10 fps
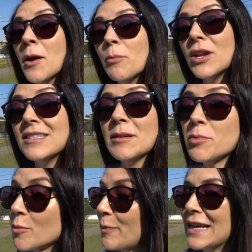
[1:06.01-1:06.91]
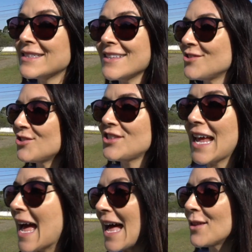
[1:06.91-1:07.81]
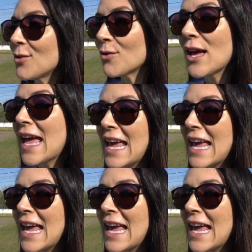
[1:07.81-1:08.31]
Por exemplo, peças de teatro,